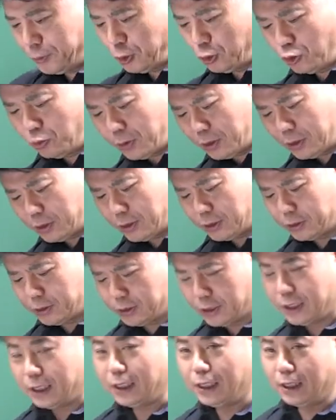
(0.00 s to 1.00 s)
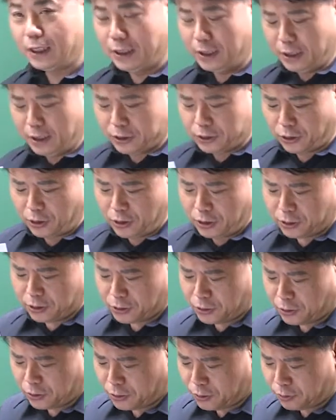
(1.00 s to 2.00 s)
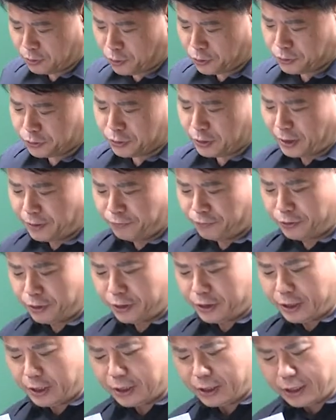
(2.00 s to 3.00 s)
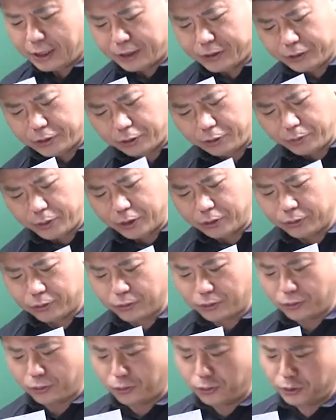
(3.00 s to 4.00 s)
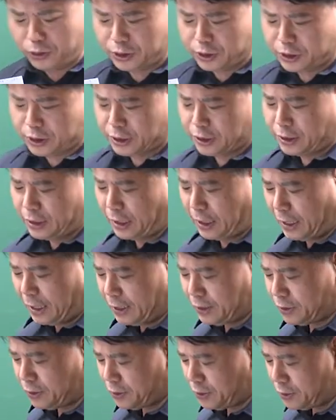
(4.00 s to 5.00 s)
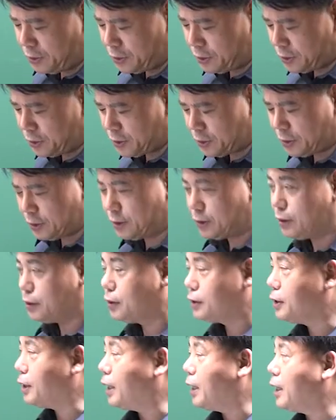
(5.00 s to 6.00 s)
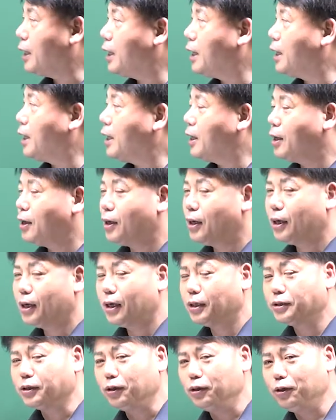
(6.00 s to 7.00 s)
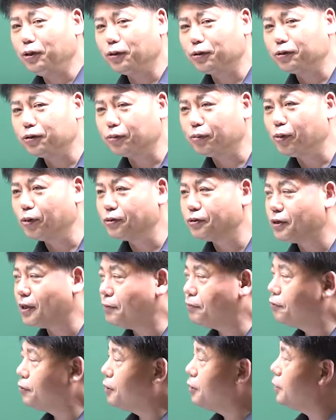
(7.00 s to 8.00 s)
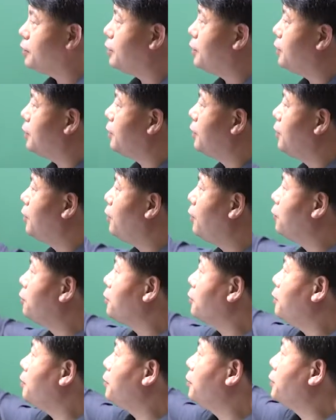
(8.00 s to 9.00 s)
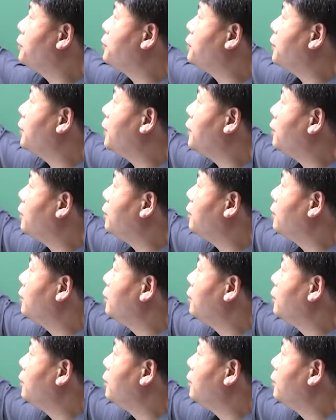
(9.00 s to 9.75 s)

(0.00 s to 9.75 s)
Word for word: 5번 음, 전력용 모스 FET에 대한 설명으로 옳지 않은 것은 자 전력용 모스 FET 어떻게 배웠어요?